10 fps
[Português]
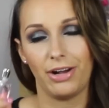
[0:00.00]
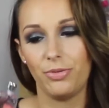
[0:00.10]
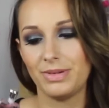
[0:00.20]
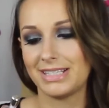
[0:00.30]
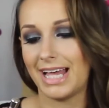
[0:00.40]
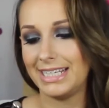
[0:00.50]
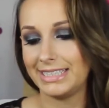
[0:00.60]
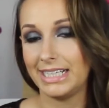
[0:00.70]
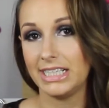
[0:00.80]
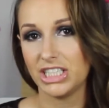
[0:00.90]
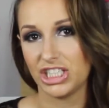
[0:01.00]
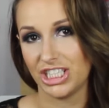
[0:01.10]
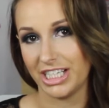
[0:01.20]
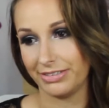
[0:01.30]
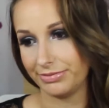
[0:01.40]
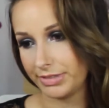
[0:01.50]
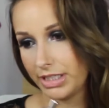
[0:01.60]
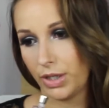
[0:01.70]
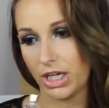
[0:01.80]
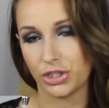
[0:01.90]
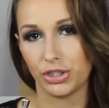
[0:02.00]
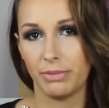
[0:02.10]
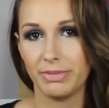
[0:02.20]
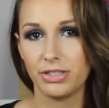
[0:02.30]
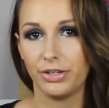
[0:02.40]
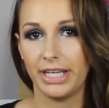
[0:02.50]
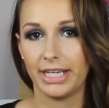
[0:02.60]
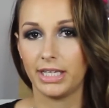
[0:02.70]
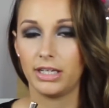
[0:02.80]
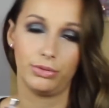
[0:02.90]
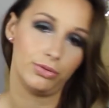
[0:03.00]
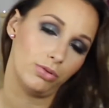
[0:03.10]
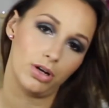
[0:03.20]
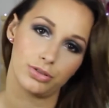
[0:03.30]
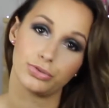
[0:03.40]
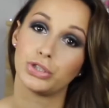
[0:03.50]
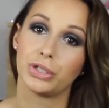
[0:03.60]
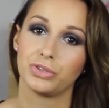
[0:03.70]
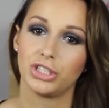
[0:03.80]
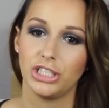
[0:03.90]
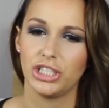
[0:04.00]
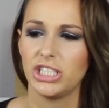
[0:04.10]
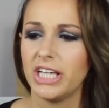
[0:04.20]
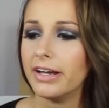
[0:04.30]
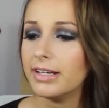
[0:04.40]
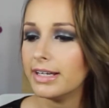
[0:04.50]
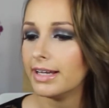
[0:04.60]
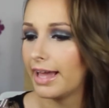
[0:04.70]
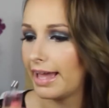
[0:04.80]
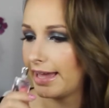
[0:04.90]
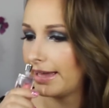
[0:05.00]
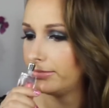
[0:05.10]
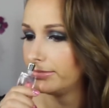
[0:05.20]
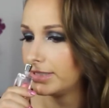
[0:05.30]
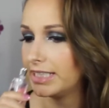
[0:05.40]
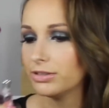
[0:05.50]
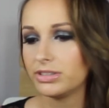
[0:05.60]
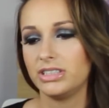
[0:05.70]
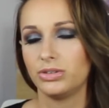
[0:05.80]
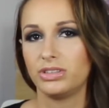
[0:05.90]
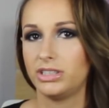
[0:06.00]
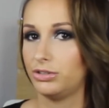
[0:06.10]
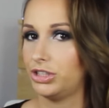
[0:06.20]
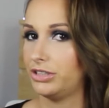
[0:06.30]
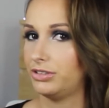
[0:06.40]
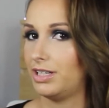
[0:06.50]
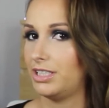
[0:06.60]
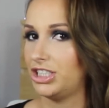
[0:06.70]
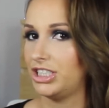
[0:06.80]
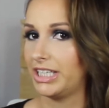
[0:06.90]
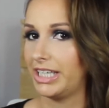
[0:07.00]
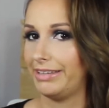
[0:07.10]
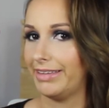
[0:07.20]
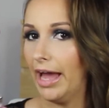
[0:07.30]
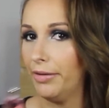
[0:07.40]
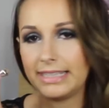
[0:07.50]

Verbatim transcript: Pra começar, ele tem lixia. Eu acho que eu já mencionei aqui que eu não gosto do cheiro de lixia, é, e eu sinto sim o cheiro da lixia aqui, tá?